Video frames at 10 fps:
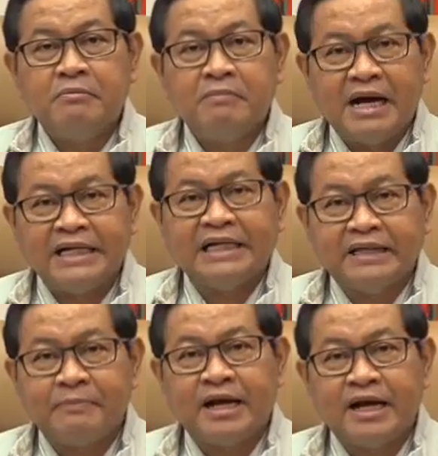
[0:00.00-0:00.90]
Mari
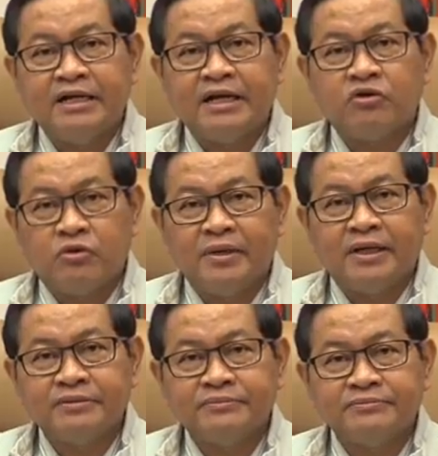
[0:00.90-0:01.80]
kita perangi
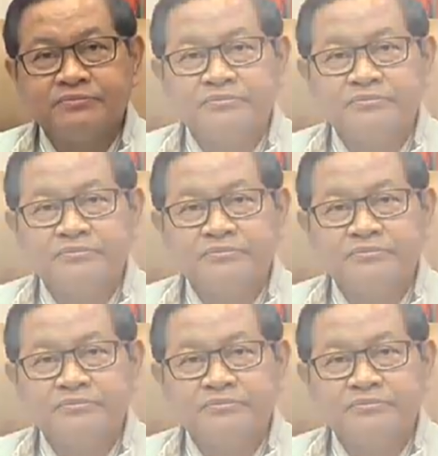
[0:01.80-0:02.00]
narkoba.